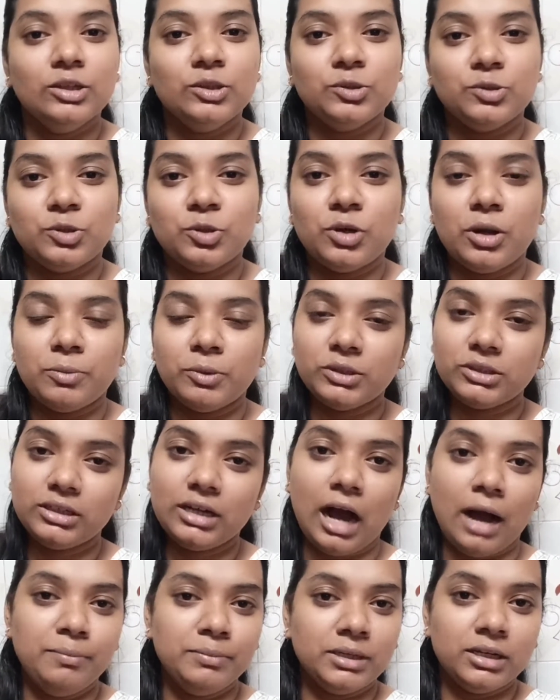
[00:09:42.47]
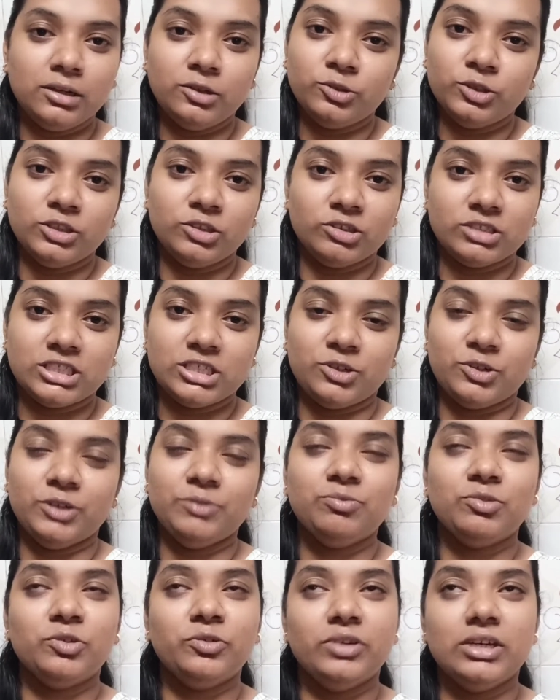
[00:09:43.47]
तो थोड़ा बहुत काम कर लूँगी तो अच्छा होगा
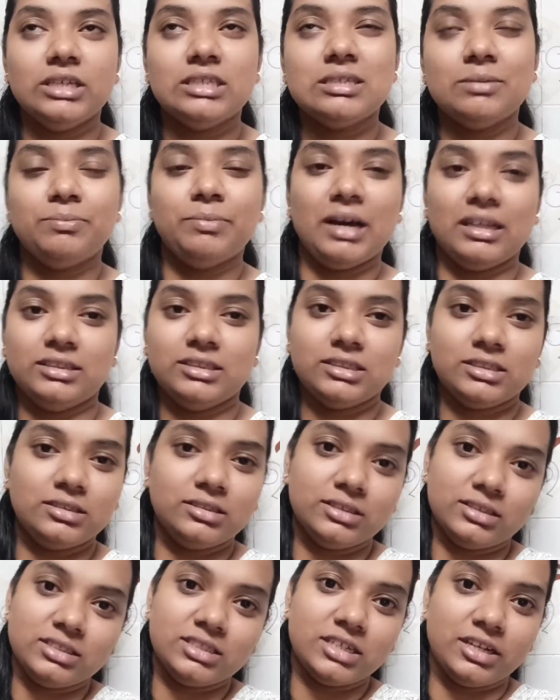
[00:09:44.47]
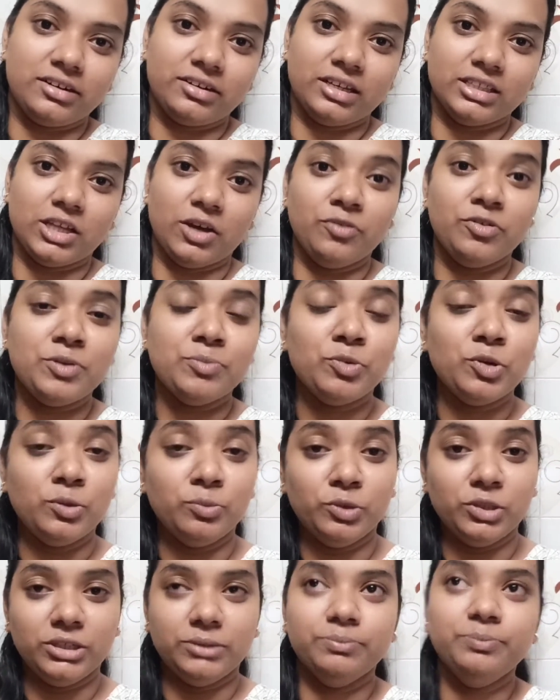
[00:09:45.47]
तो वही सब बातचीत चल रहा था फिर
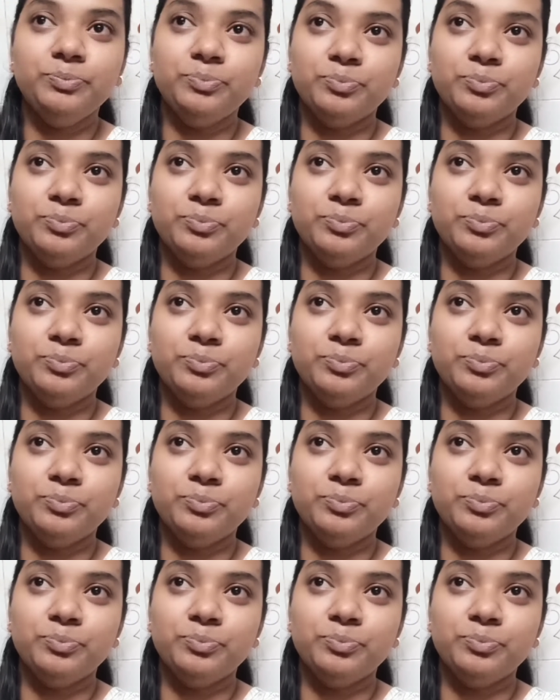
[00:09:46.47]
बुलबुरी